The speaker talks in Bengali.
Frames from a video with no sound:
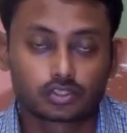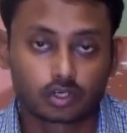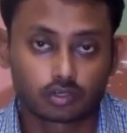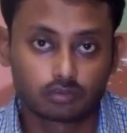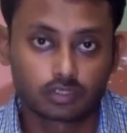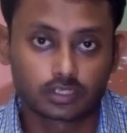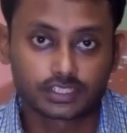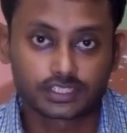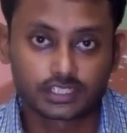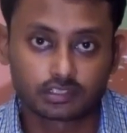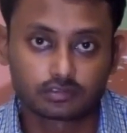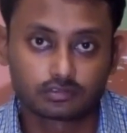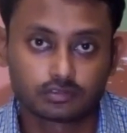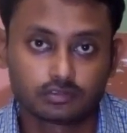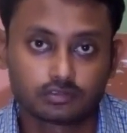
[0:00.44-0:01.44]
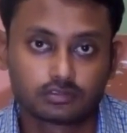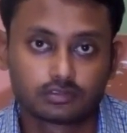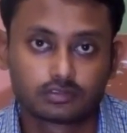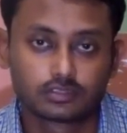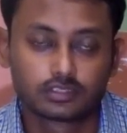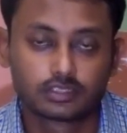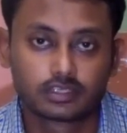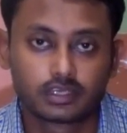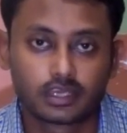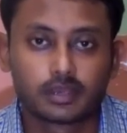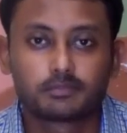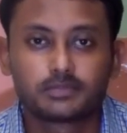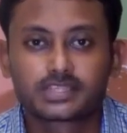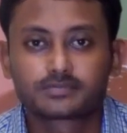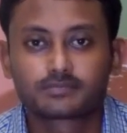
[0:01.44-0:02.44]
সকলকে স্বাগত
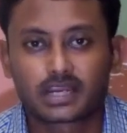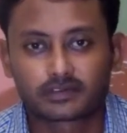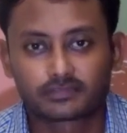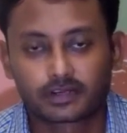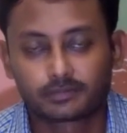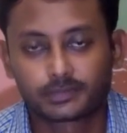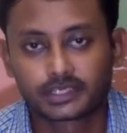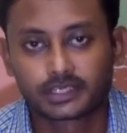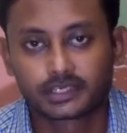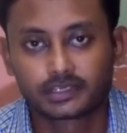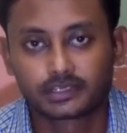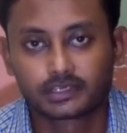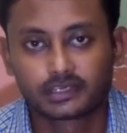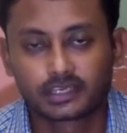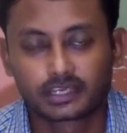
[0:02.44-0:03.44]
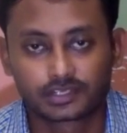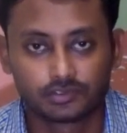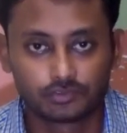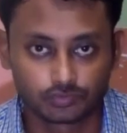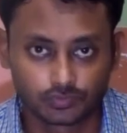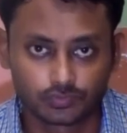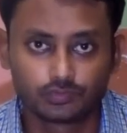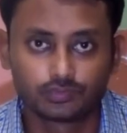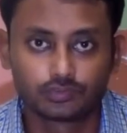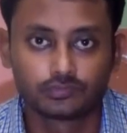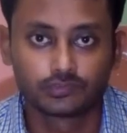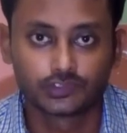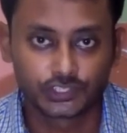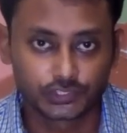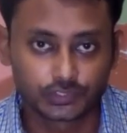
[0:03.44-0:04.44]
একটি স্মার্ট ফার্মিংয়ের একটি নতুন
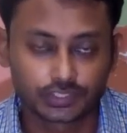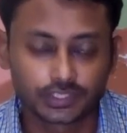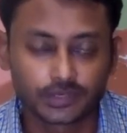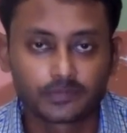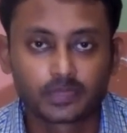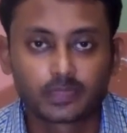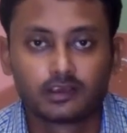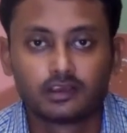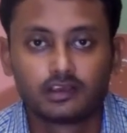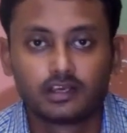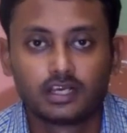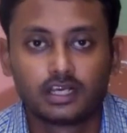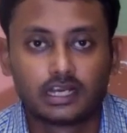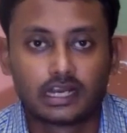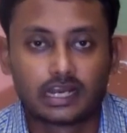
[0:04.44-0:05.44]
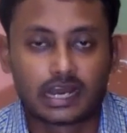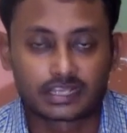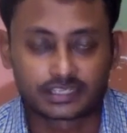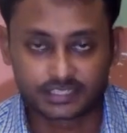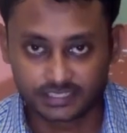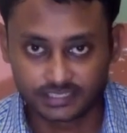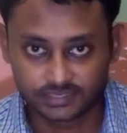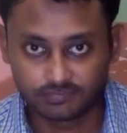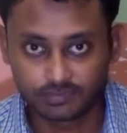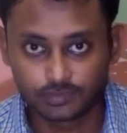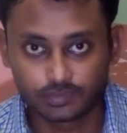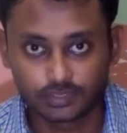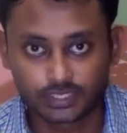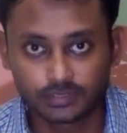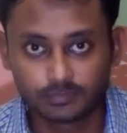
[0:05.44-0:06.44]
ভিডিওতে আজকে যে
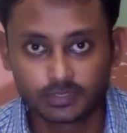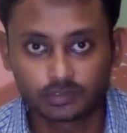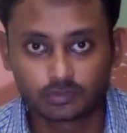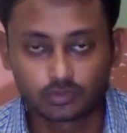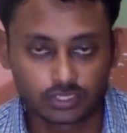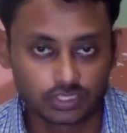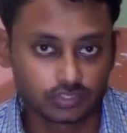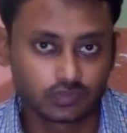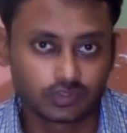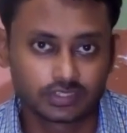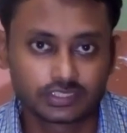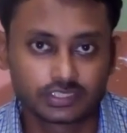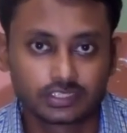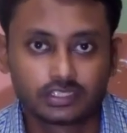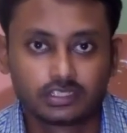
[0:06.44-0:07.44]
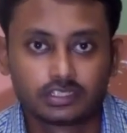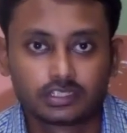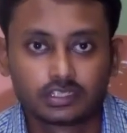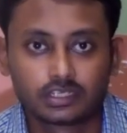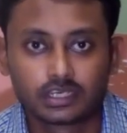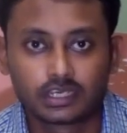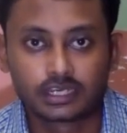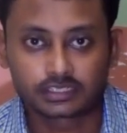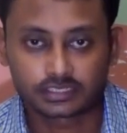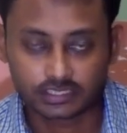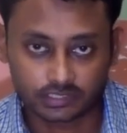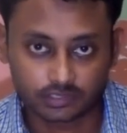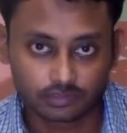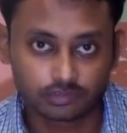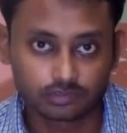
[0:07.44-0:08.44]
ভিডিওটি আমি করতে চলেছি এটা
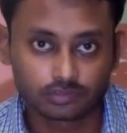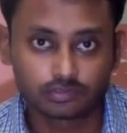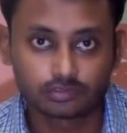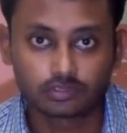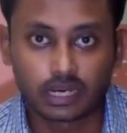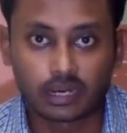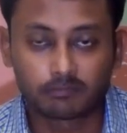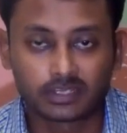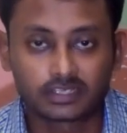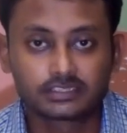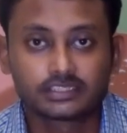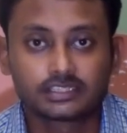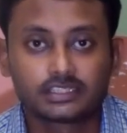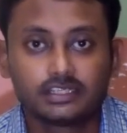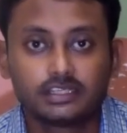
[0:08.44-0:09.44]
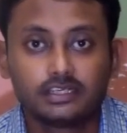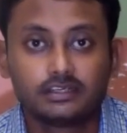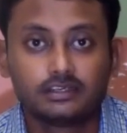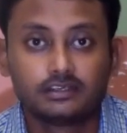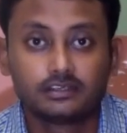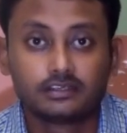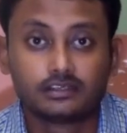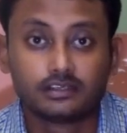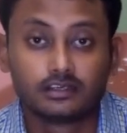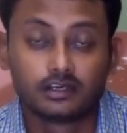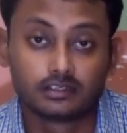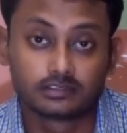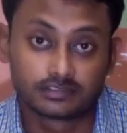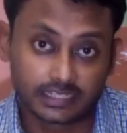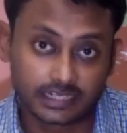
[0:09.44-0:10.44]
সাধারণত আমরা যে
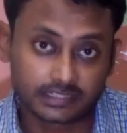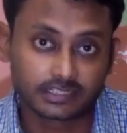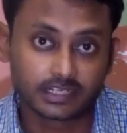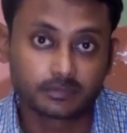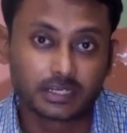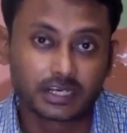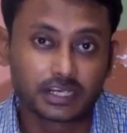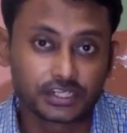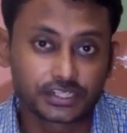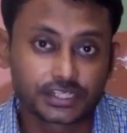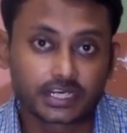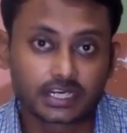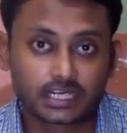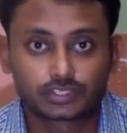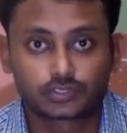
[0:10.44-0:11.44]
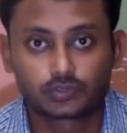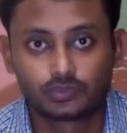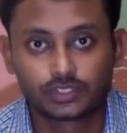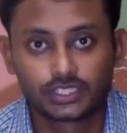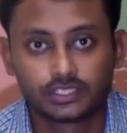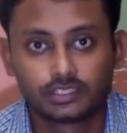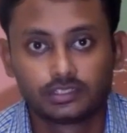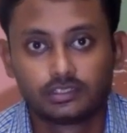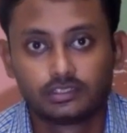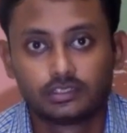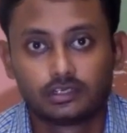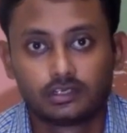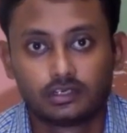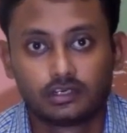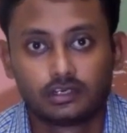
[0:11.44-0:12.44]
সেক্টরে বা নিশে কাজ করি
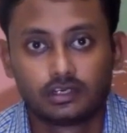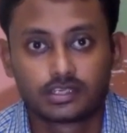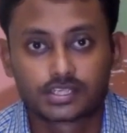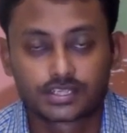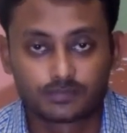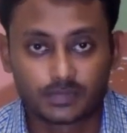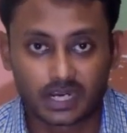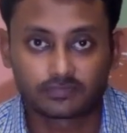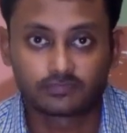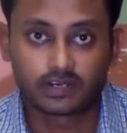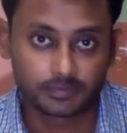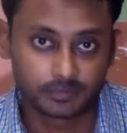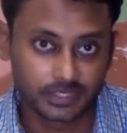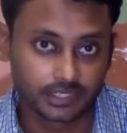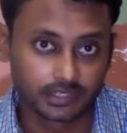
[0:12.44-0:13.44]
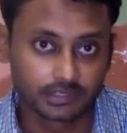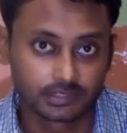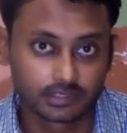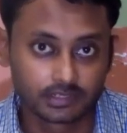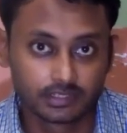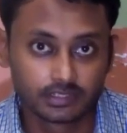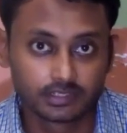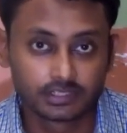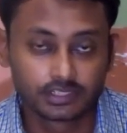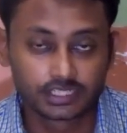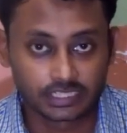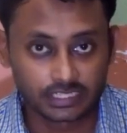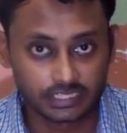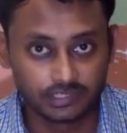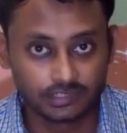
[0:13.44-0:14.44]
স্মার্ট ফার্মিংয়ে
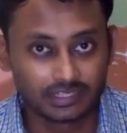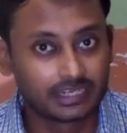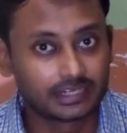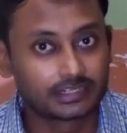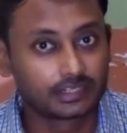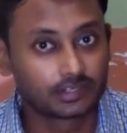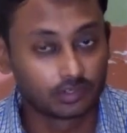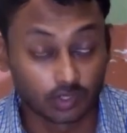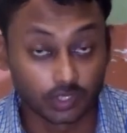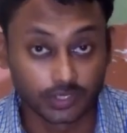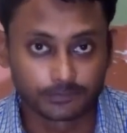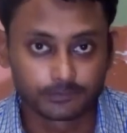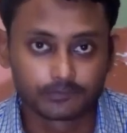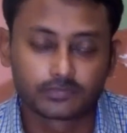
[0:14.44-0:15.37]
সেটি রিলেটেড নয়